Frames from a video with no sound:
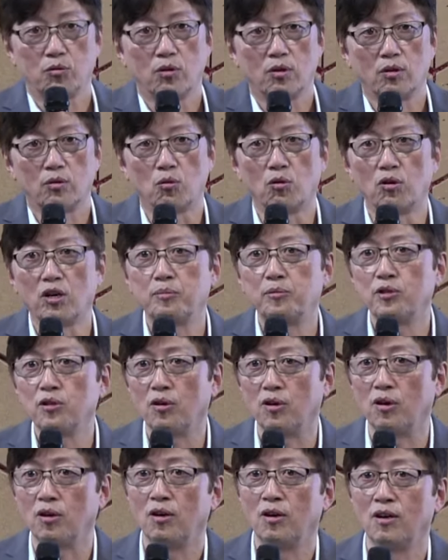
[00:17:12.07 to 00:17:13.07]

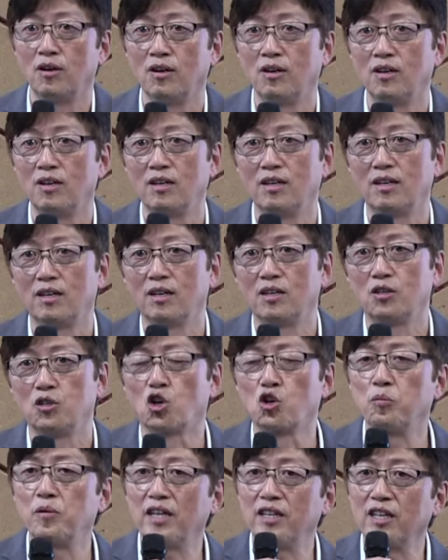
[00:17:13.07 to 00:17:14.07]
놀랍죠?
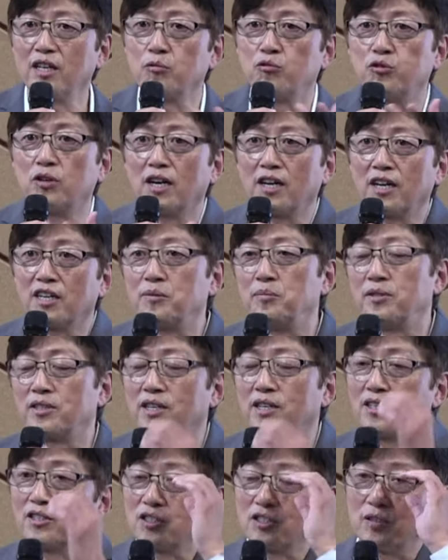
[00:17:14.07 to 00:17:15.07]
여러분 안에 누가 계십니까
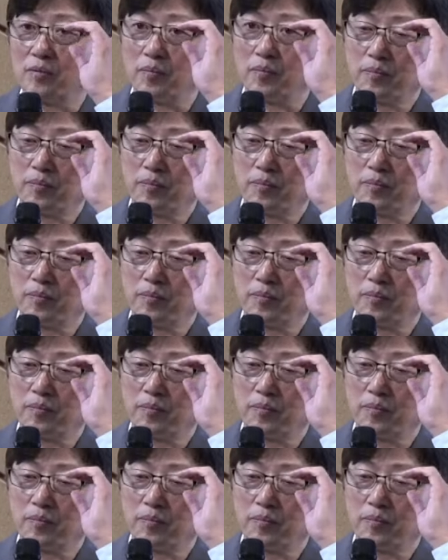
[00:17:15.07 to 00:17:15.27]
지금?